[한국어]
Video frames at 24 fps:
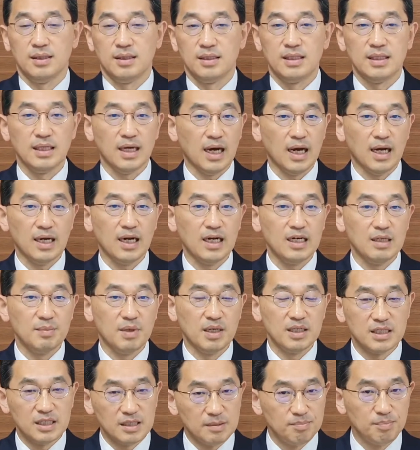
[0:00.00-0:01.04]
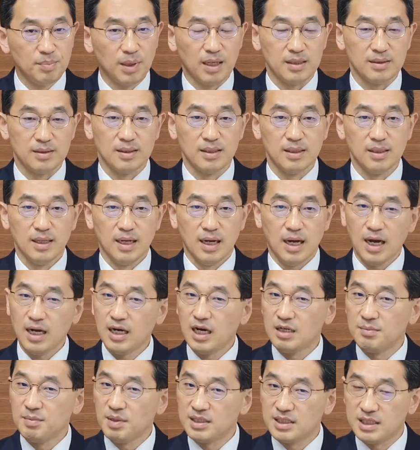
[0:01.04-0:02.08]
이 하나님의 심판,
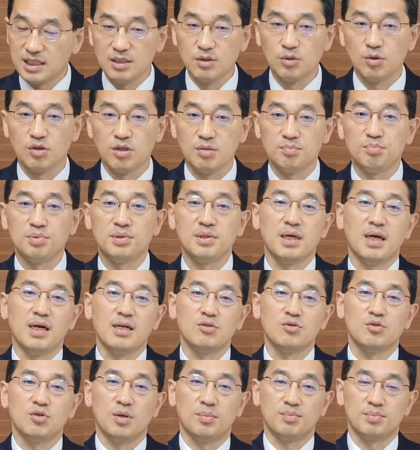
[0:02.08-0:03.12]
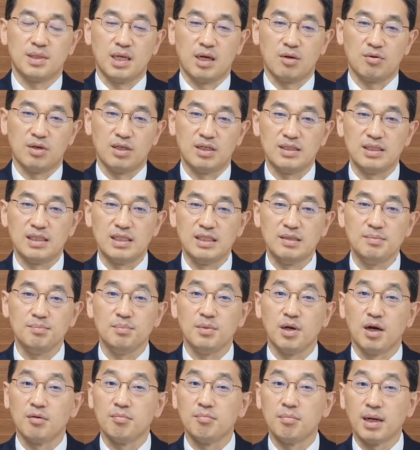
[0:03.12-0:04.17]
하나님의 진노를 피할 수 없다고 하는 이
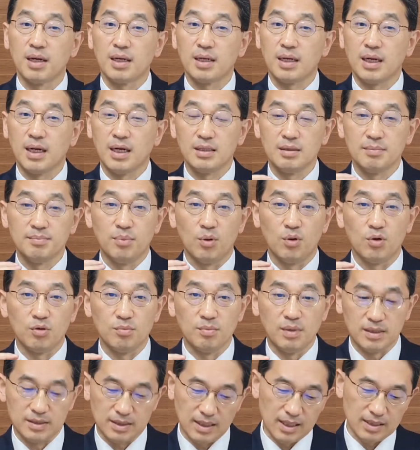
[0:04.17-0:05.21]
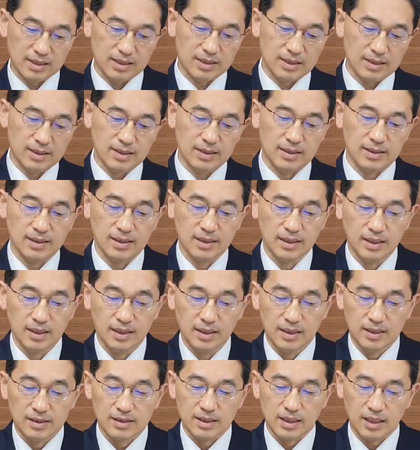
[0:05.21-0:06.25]
명백한 복음의 사실을
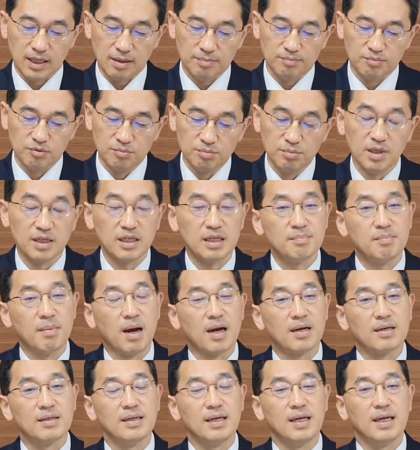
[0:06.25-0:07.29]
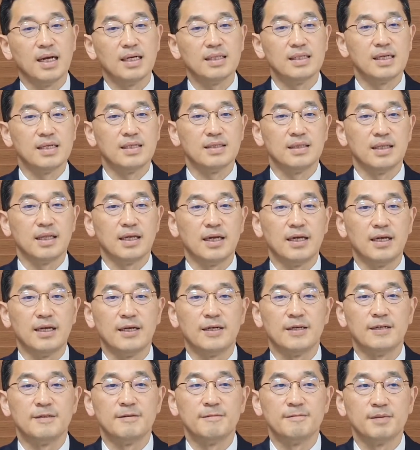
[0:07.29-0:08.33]
제가 분명히 말을 해야
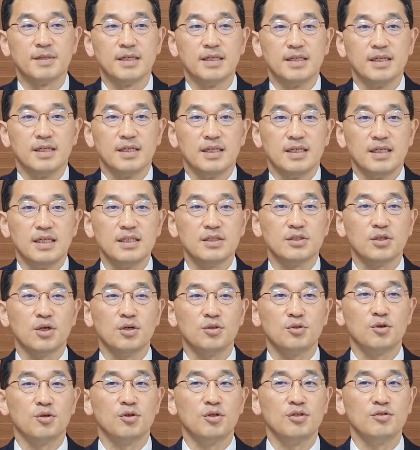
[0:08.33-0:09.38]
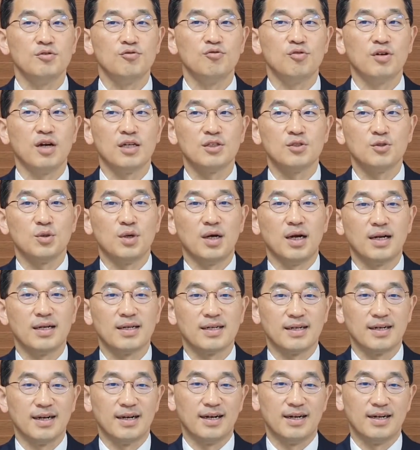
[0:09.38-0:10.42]
되는데 이 설교를 누가
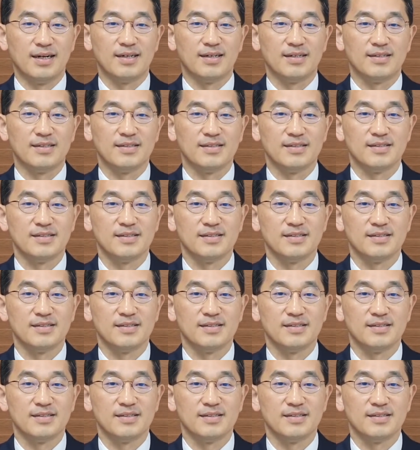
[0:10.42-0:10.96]
좋아할까?